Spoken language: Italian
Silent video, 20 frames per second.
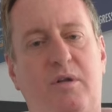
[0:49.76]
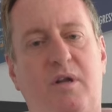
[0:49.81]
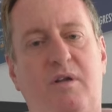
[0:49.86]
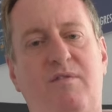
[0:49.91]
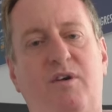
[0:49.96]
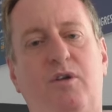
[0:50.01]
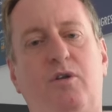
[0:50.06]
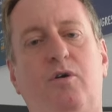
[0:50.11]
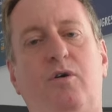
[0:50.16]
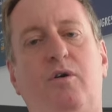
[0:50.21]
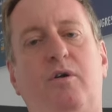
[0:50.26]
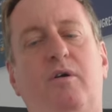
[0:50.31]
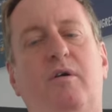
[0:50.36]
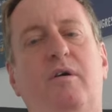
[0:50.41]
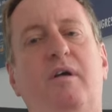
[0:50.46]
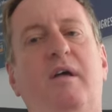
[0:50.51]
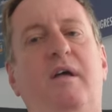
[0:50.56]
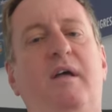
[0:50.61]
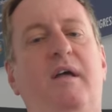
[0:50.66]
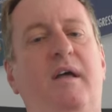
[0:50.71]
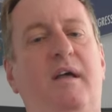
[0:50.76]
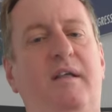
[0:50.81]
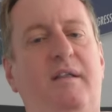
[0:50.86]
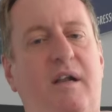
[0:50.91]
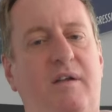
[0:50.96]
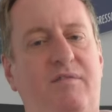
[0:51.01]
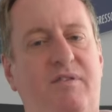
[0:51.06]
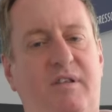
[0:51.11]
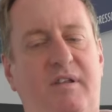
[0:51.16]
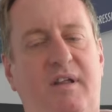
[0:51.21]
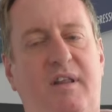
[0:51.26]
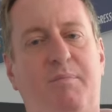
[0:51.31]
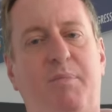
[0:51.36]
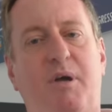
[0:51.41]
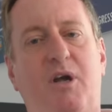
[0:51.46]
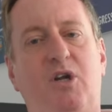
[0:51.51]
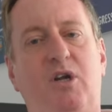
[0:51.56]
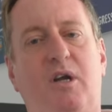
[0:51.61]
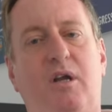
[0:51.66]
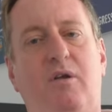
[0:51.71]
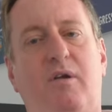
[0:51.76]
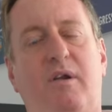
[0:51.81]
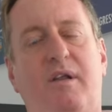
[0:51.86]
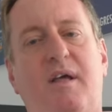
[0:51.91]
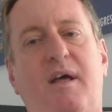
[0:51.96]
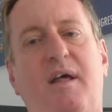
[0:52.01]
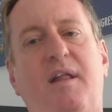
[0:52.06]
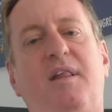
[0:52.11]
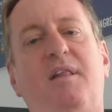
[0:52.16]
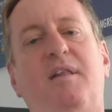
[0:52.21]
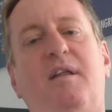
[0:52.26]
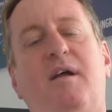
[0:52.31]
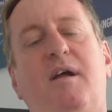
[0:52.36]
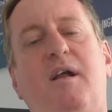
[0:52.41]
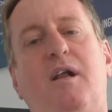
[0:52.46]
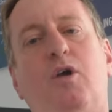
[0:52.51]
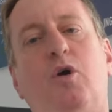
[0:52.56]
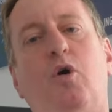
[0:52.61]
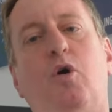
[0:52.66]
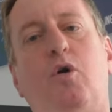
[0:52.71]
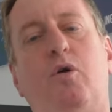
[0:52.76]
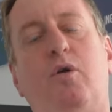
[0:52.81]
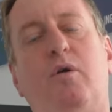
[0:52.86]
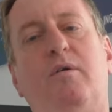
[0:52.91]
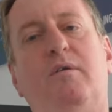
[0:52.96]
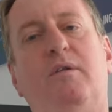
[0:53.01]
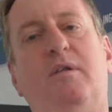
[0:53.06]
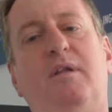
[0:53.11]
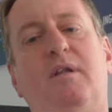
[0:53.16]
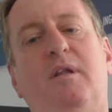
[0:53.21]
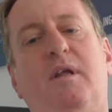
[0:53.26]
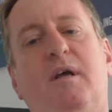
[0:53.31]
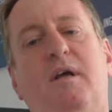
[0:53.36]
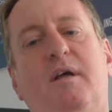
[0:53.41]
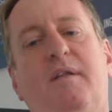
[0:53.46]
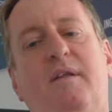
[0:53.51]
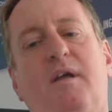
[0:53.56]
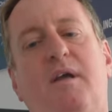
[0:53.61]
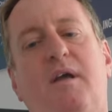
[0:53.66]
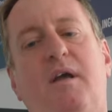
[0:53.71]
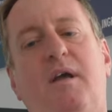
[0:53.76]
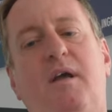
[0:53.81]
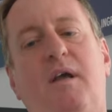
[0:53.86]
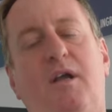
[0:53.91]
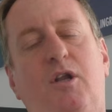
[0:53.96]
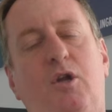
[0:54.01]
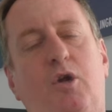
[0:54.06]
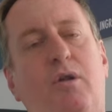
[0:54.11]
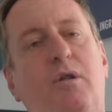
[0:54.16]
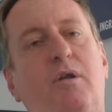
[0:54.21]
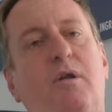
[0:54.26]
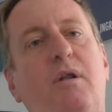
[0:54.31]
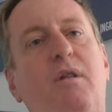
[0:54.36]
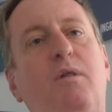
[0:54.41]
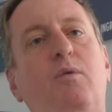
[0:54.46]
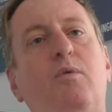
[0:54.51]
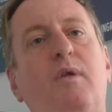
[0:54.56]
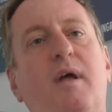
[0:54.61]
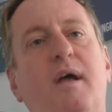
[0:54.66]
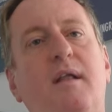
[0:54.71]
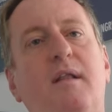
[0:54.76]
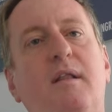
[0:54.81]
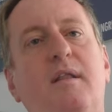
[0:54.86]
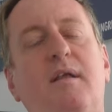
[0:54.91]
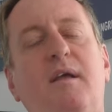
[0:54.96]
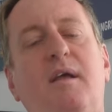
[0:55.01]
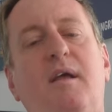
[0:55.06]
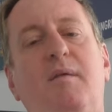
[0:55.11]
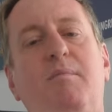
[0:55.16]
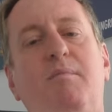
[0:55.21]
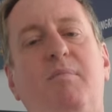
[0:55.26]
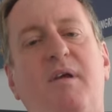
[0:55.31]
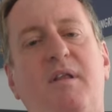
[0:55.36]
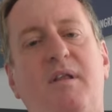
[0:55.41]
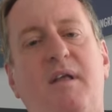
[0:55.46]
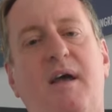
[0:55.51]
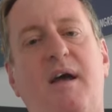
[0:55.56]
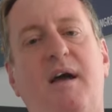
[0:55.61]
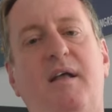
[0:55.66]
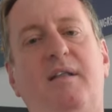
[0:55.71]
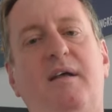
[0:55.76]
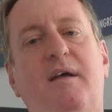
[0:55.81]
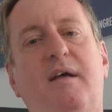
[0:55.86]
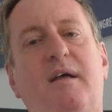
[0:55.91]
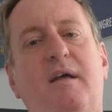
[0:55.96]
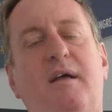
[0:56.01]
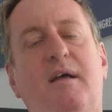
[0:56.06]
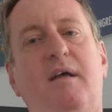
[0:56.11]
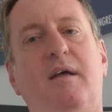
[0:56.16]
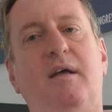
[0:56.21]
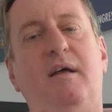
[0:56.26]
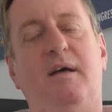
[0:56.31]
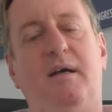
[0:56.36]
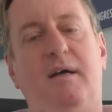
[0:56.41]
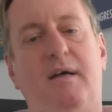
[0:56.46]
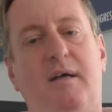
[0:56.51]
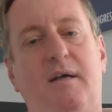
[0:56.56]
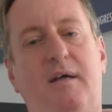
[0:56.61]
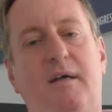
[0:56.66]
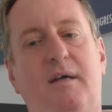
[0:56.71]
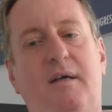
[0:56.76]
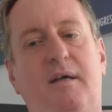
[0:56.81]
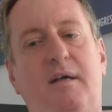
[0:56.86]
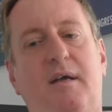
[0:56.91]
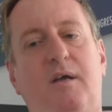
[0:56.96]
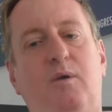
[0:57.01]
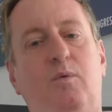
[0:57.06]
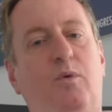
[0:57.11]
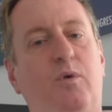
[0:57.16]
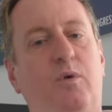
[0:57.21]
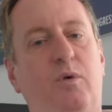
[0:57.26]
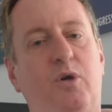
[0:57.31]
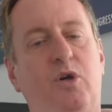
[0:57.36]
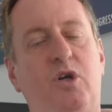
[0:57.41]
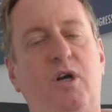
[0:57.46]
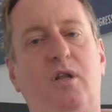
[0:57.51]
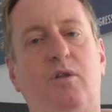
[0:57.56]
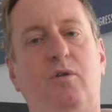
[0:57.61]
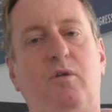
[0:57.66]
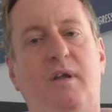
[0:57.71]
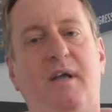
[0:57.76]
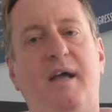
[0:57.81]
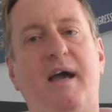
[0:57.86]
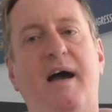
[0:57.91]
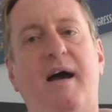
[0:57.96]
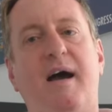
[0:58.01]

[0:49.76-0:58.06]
conservatorio, nella fattispecie l'orchestra e il coro de dei nostri studenti impegnata eh, in un concerto di